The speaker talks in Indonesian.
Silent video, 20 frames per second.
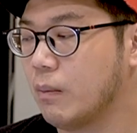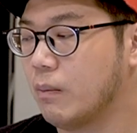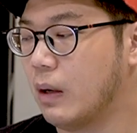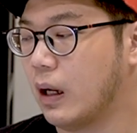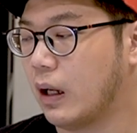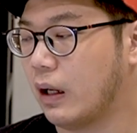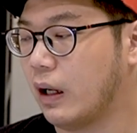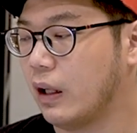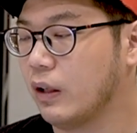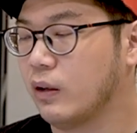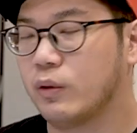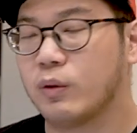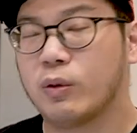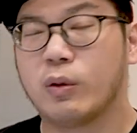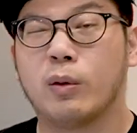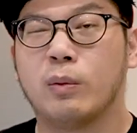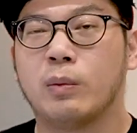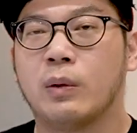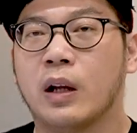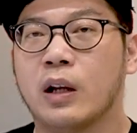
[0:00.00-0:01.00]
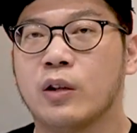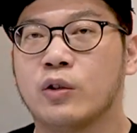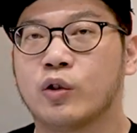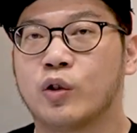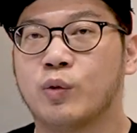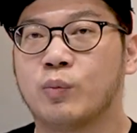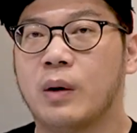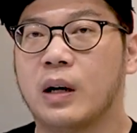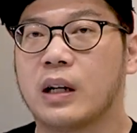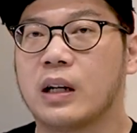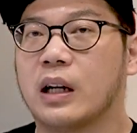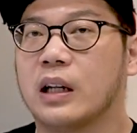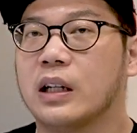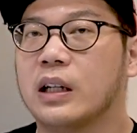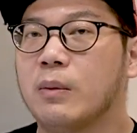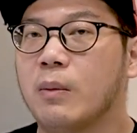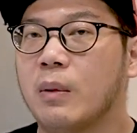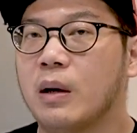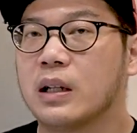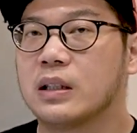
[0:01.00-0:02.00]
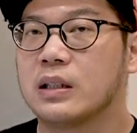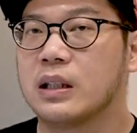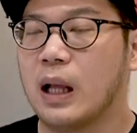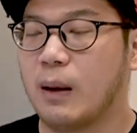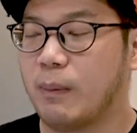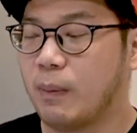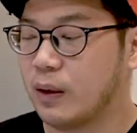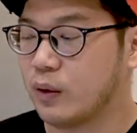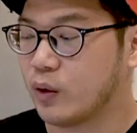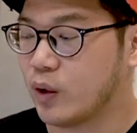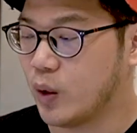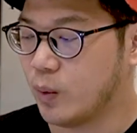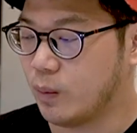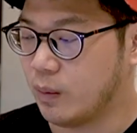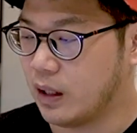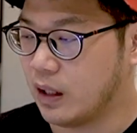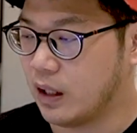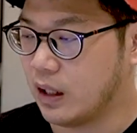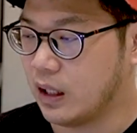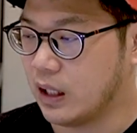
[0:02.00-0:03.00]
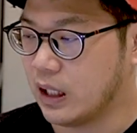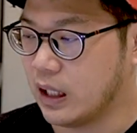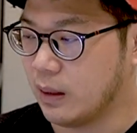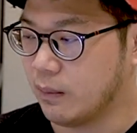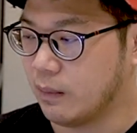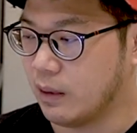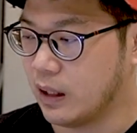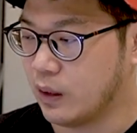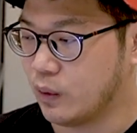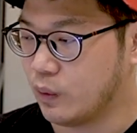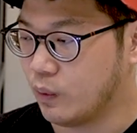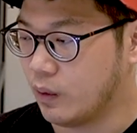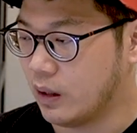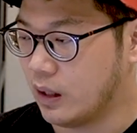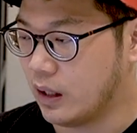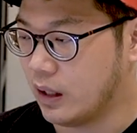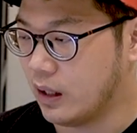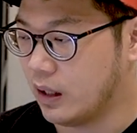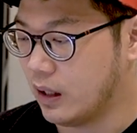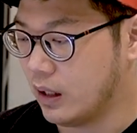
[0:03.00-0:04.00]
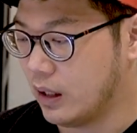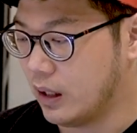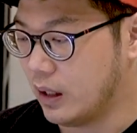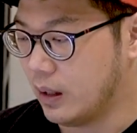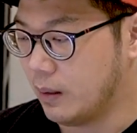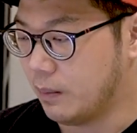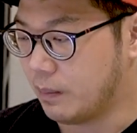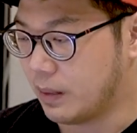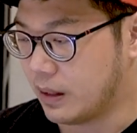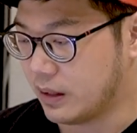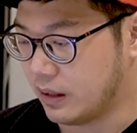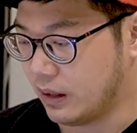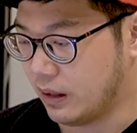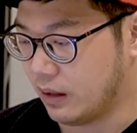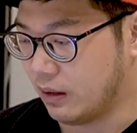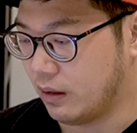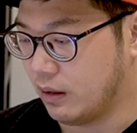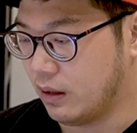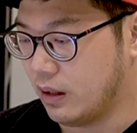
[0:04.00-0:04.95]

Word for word: Bahkan turunnya cukup parah di minus 8,52 persen.